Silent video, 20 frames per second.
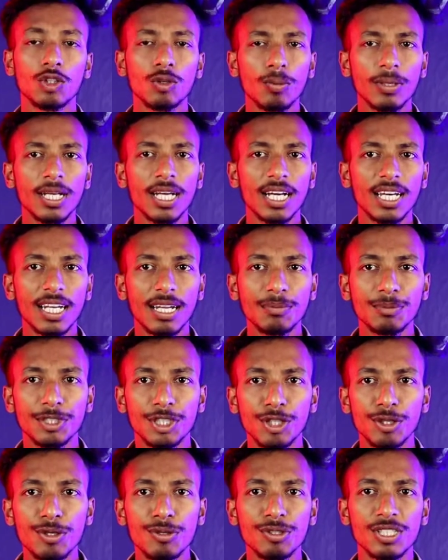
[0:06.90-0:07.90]
तो भाई अगर आप
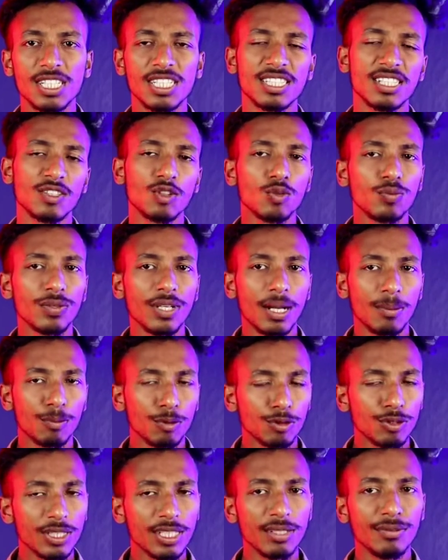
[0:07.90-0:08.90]
जियो यूजर्स हैं तो फिर
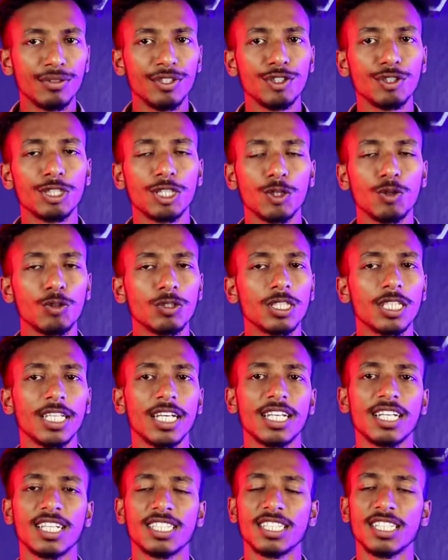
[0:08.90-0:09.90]
आपको तो ये वीडियो जरूर से
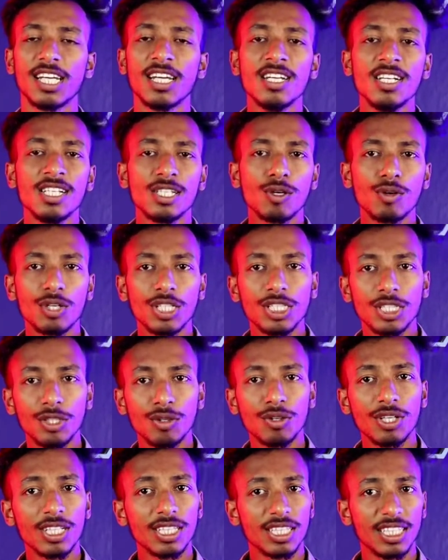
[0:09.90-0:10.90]
देखना चाहिए क्योंकि
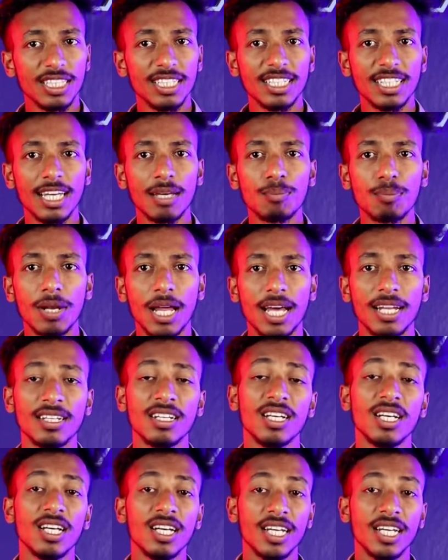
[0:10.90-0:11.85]
जियो ने तीन नए प्लान